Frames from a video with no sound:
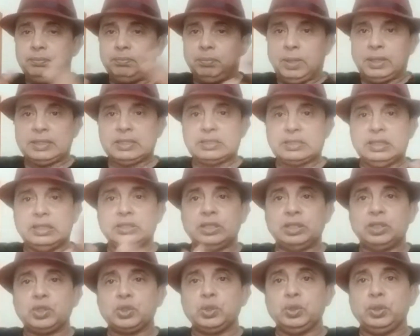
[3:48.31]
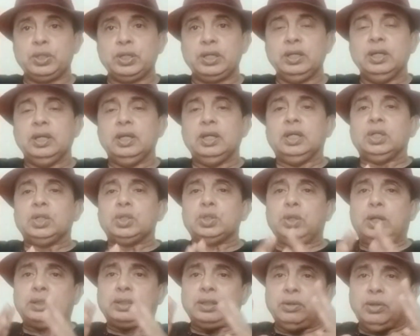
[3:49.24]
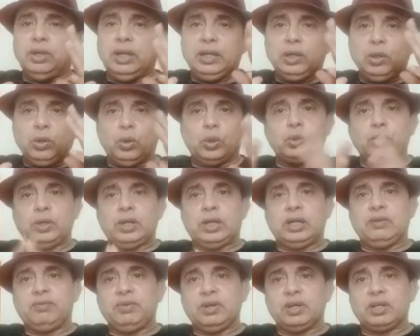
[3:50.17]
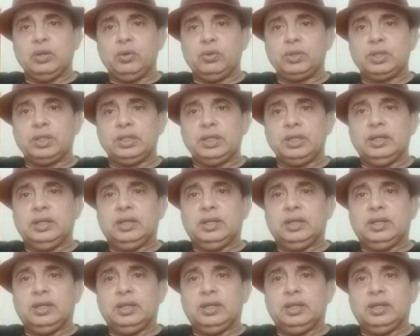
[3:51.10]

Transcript: పాకిస్తాన్ సిరీస్ తోటి సో అతను లేని లోటు కూడా డెఫినెట్గా ఉంటుంది